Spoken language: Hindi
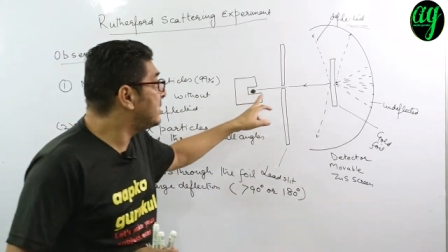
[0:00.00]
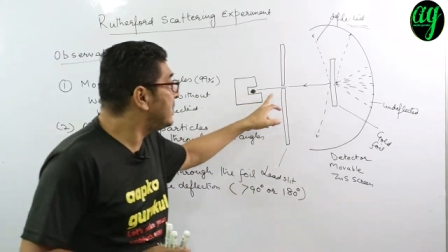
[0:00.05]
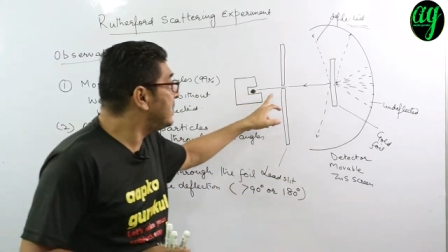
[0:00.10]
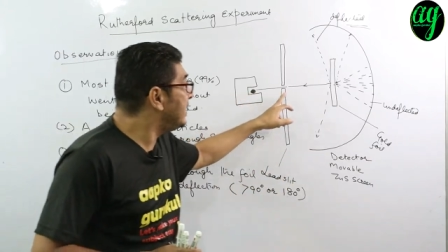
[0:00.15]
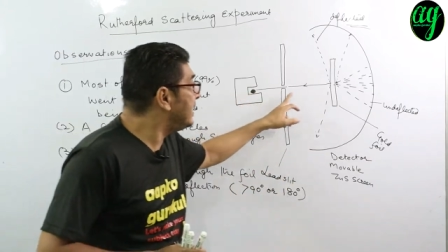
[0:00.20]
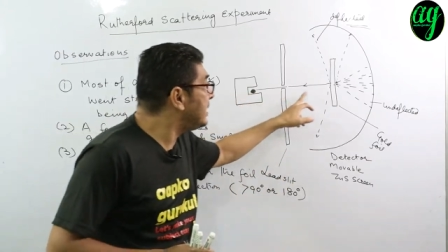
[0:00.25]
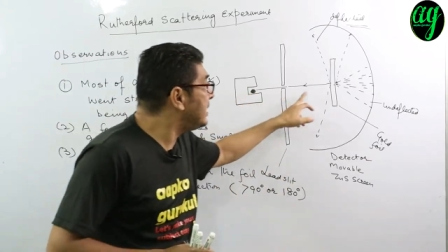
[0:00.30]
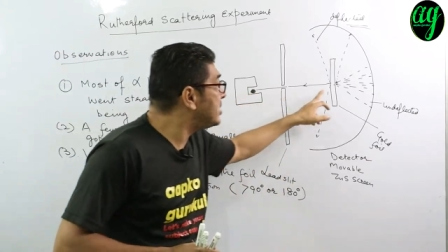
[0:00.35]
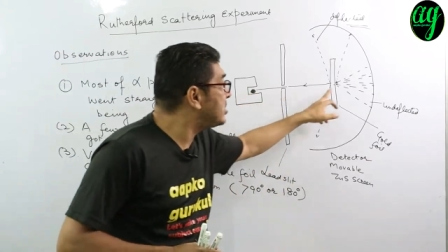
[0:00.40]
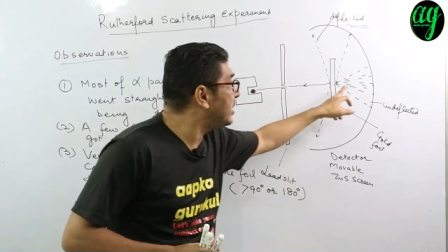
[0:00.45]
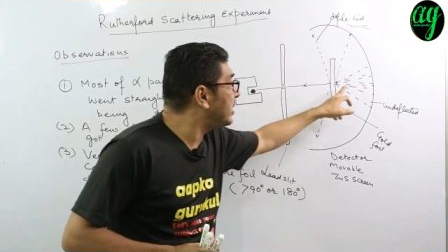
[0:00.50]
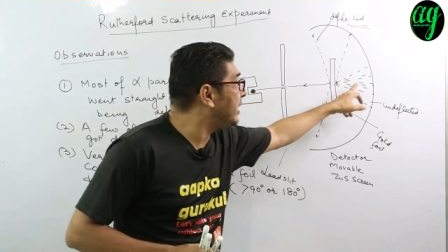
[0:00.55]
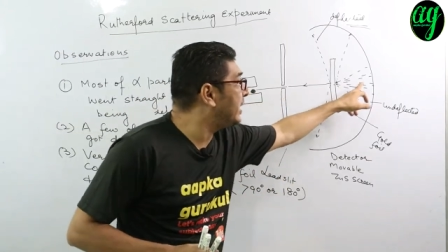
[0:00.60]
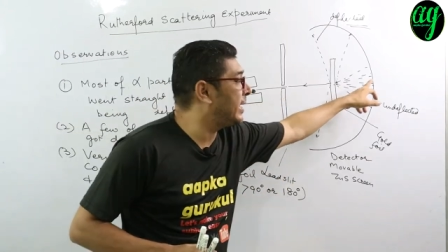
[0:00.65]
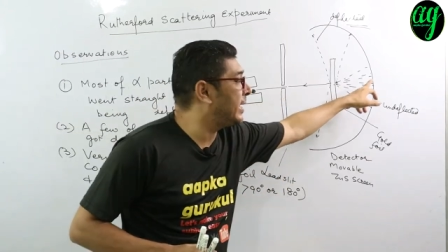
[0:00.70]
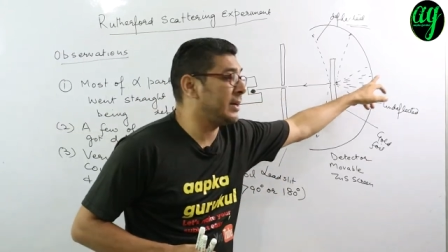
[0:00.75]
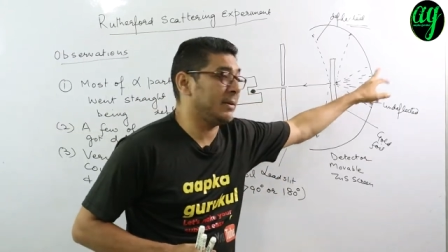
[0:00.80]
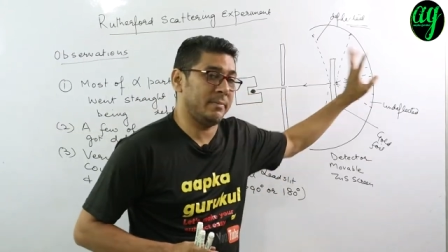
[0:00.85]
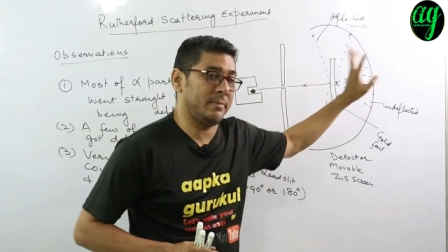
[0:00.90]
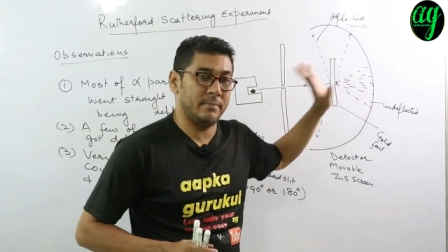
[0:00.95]
सीधी चली
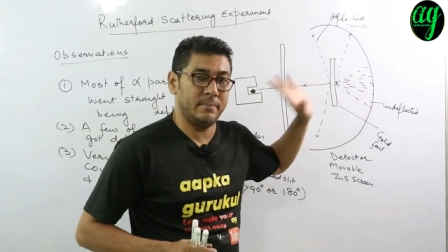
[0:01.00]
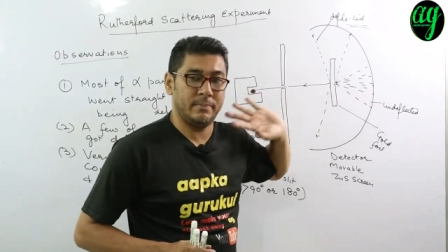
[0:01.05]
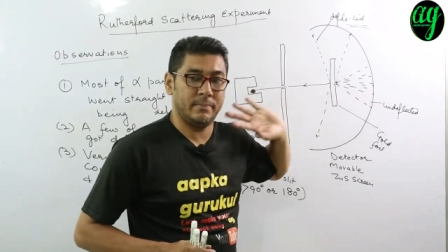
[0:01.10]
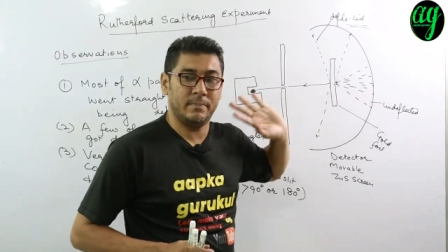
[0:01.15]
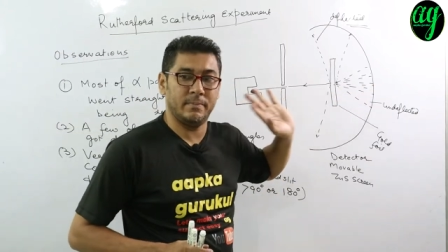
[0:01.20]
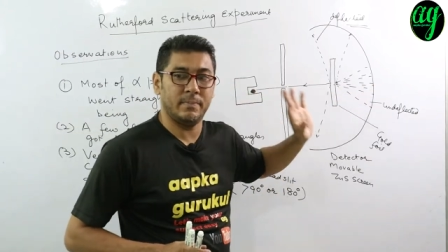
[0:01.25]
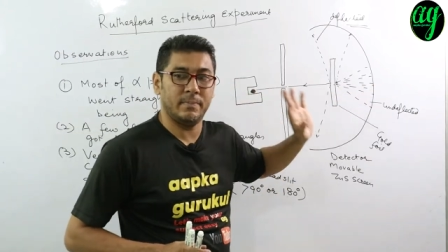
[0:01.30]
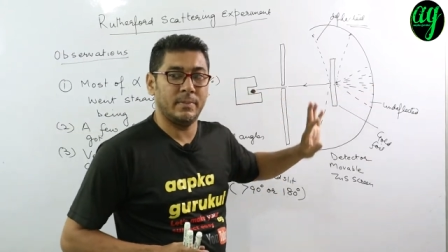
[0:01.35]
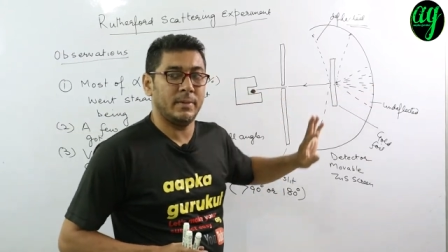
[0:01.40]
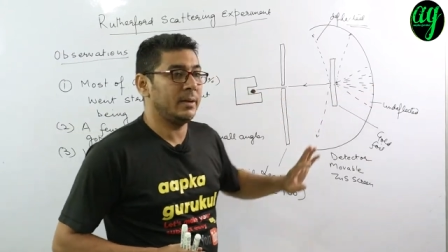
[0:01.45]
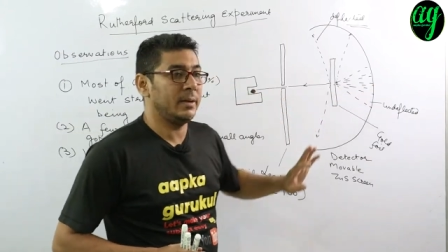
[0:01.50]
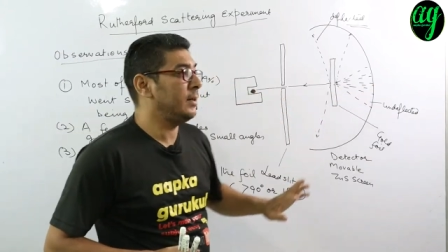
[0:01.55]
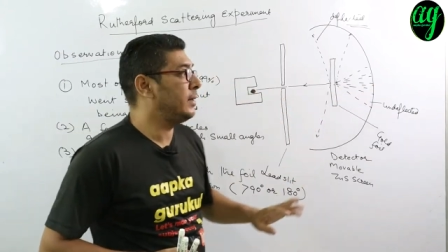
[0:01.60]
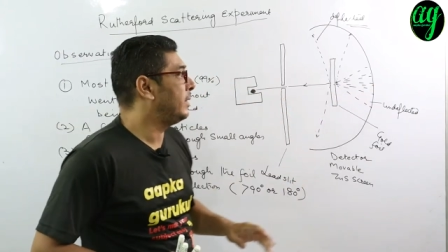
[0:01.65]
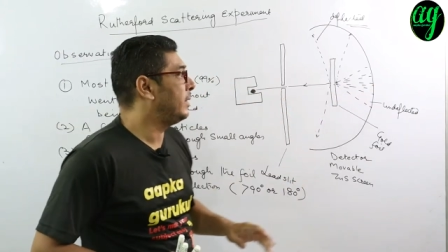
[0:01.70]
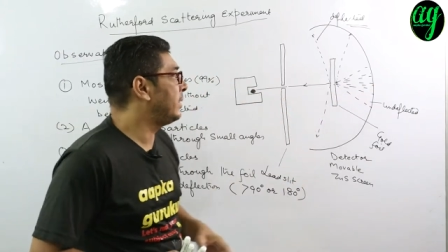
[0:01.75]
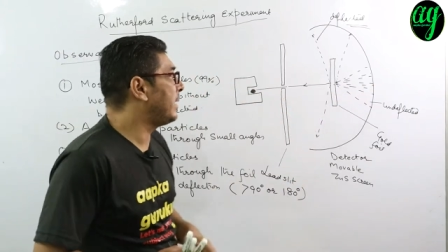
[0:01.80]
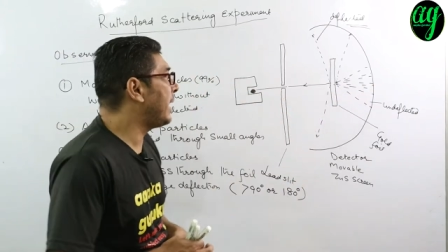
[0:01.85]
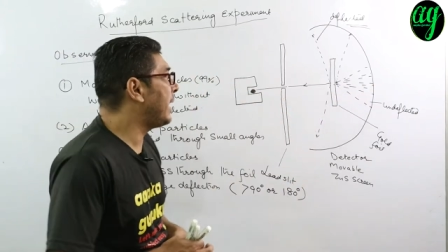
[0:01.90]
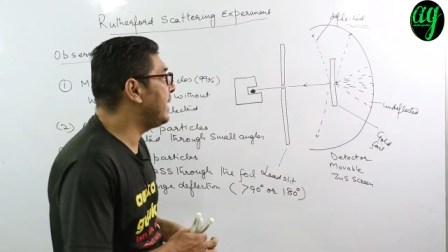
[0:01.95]
गई
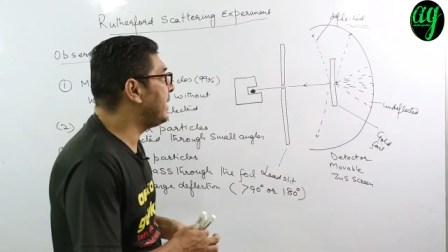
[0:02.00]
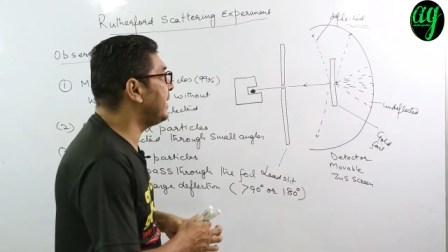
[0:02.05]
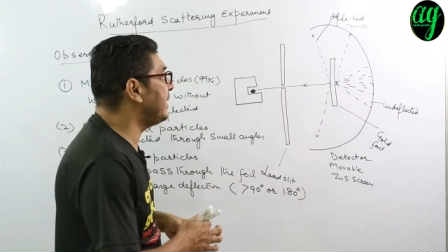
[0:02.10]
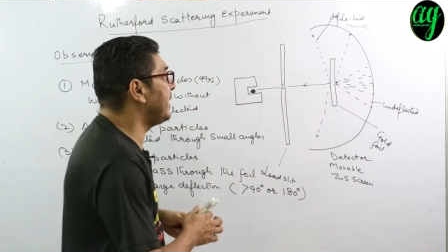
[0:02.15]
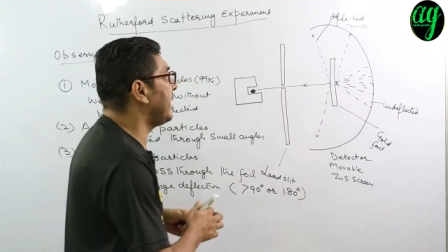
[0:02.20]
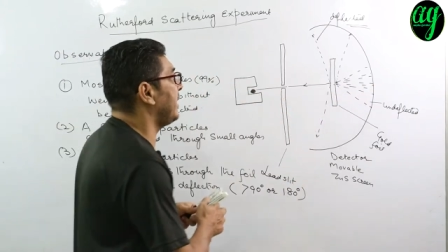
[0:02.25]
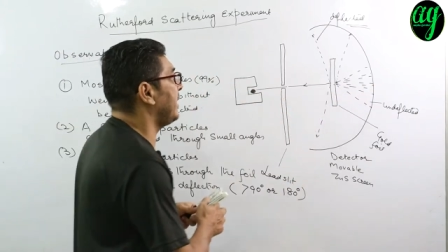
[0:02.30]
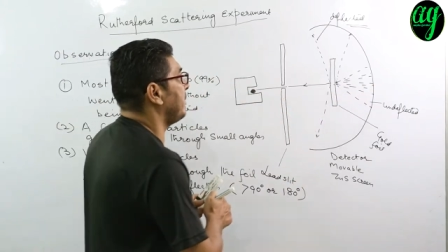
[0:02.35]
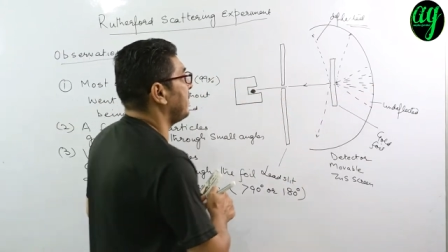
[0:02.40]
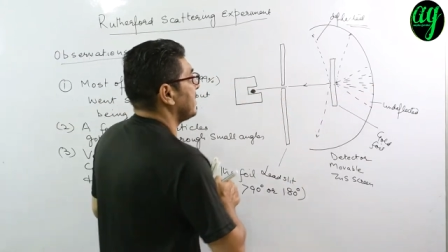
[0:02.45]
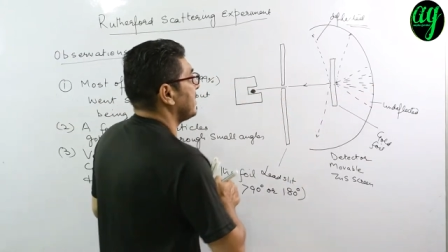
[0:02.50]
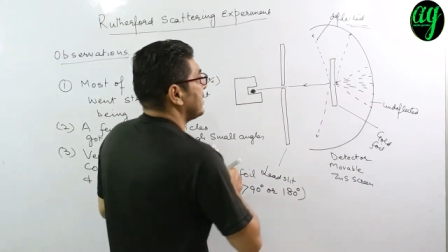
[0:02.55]
99